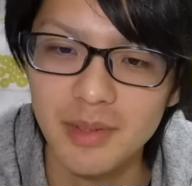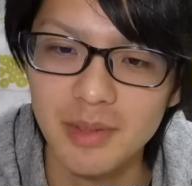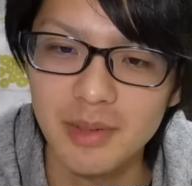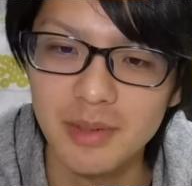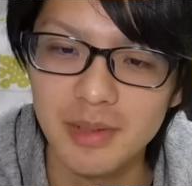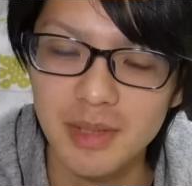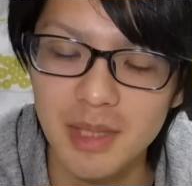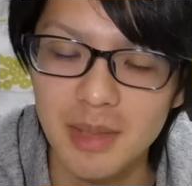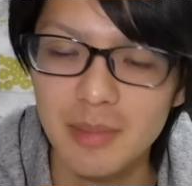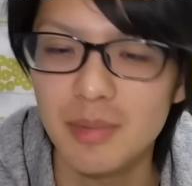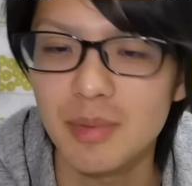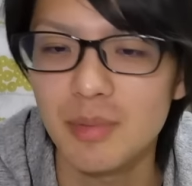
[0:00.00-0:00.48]

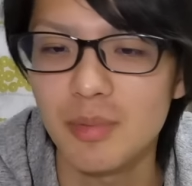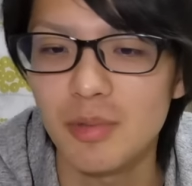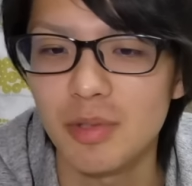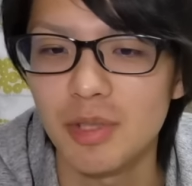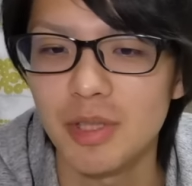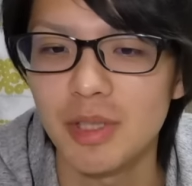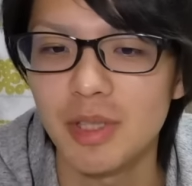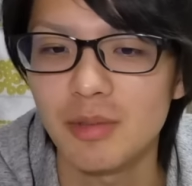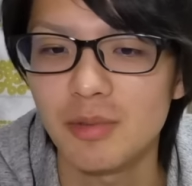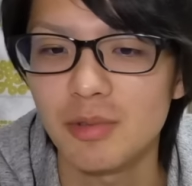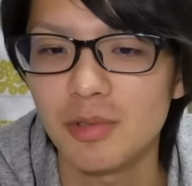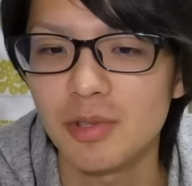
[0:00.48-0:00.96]
全部もう
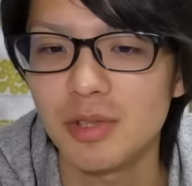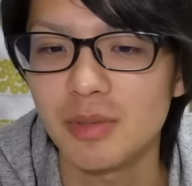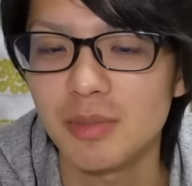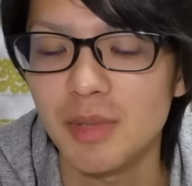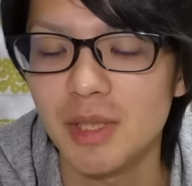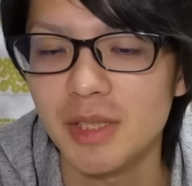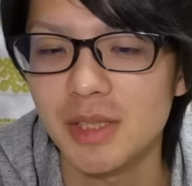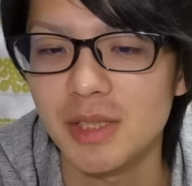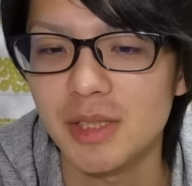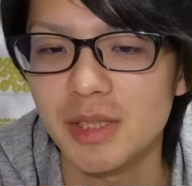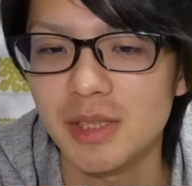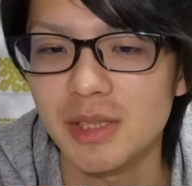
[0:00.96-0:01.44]
ギアフォース
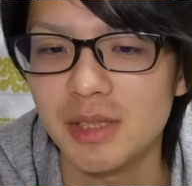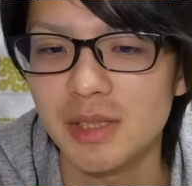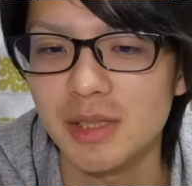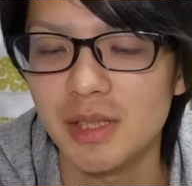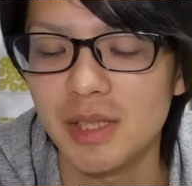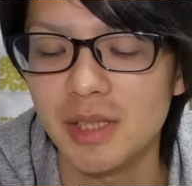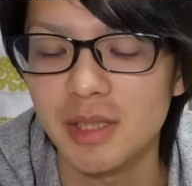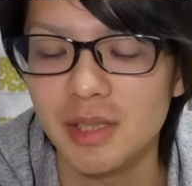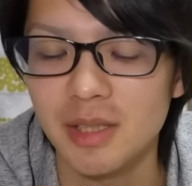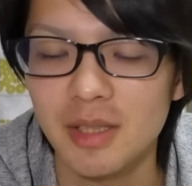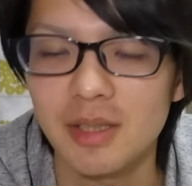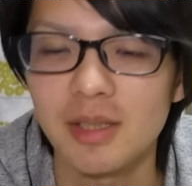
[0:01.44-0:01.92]
待ち
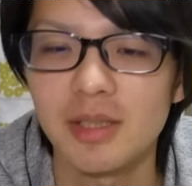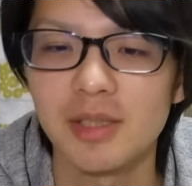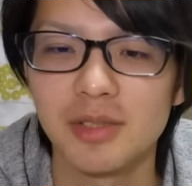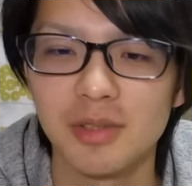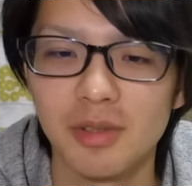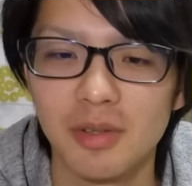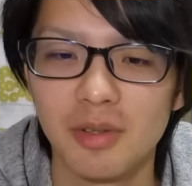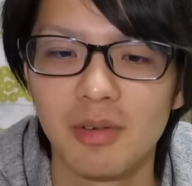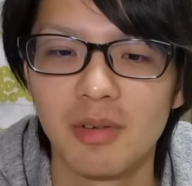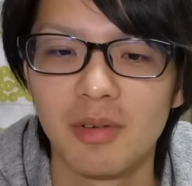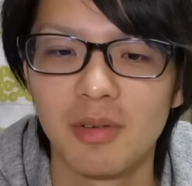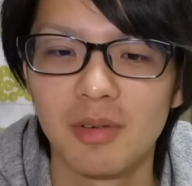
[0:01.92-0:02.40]
でいたんです
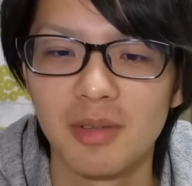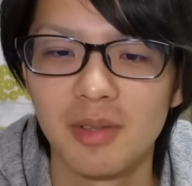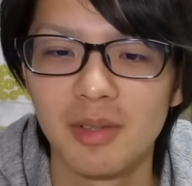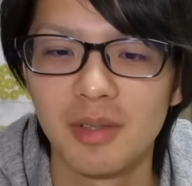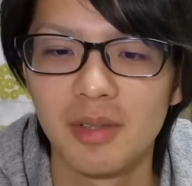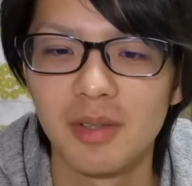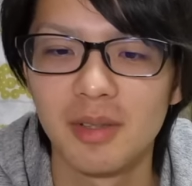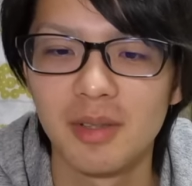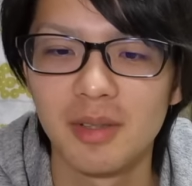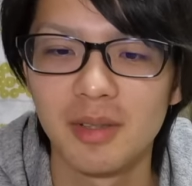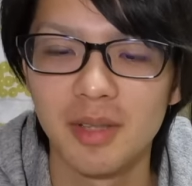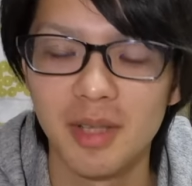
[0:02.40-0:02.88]
よ。
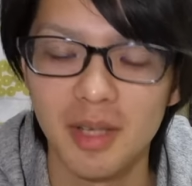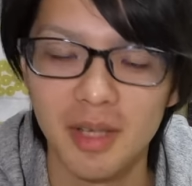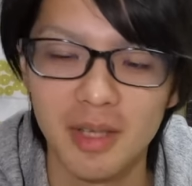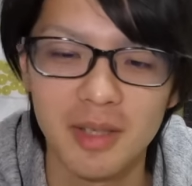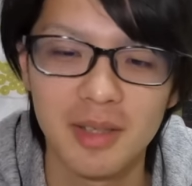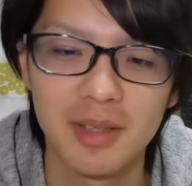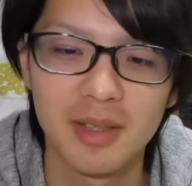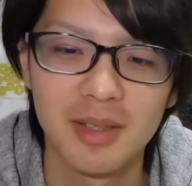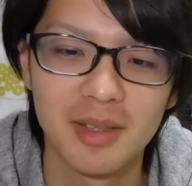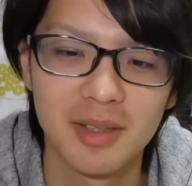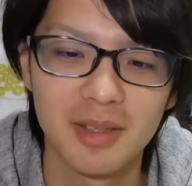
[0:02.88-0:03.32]
ね。